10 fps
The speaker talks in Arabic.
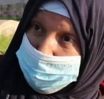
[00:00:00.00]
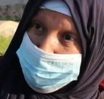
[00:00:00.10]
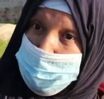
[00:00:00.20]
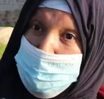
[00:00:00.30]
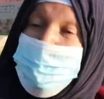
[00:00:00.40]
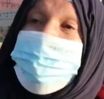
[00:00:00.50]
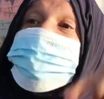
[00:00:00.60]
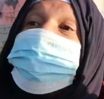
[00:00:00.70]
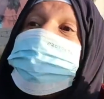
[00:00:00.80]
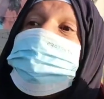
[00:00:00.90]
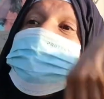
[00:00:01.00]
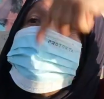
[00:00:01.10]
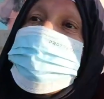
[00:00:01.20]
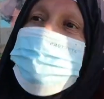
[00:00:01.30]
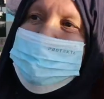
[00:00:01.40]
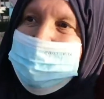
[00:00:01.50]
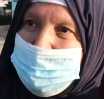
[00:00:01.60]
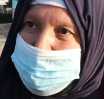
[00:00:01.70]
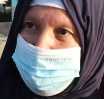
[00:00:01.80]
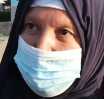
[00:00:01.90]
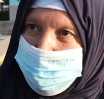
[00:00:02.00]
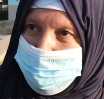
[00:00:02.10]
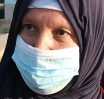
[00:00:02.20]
الخدمه وتسولوا عليا من بعد الخدمه